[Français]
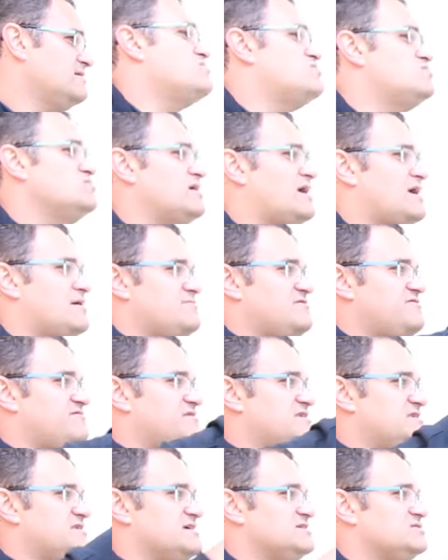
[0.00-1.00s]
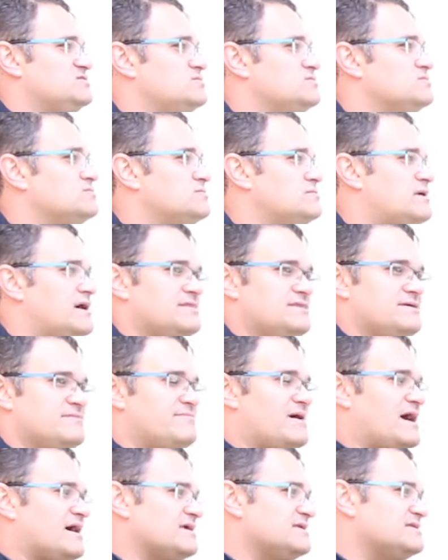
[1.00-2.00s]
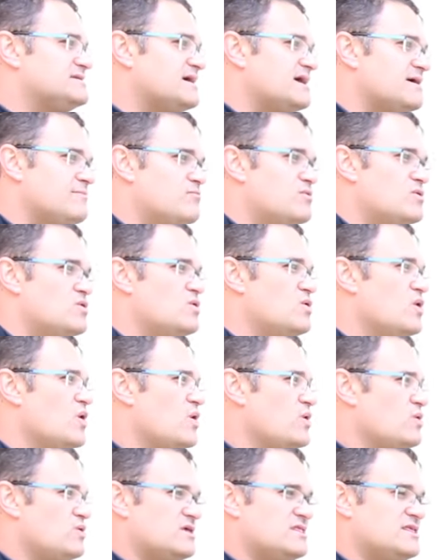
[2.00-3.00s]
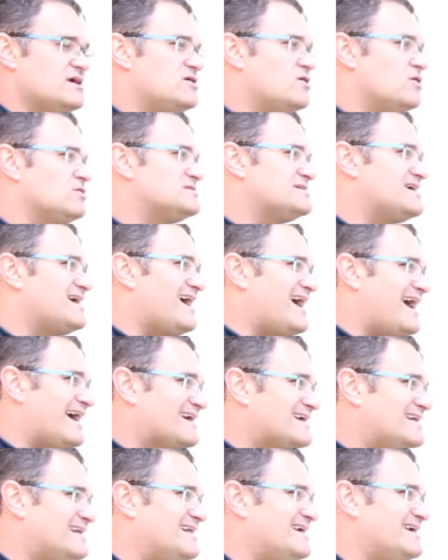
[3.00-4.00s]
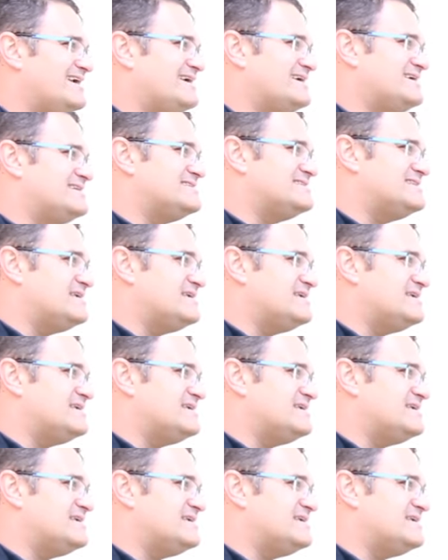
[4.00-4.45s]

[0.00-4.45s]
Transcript: Beaucoup de ramifications, un ébari très beau, une écorce craquelée,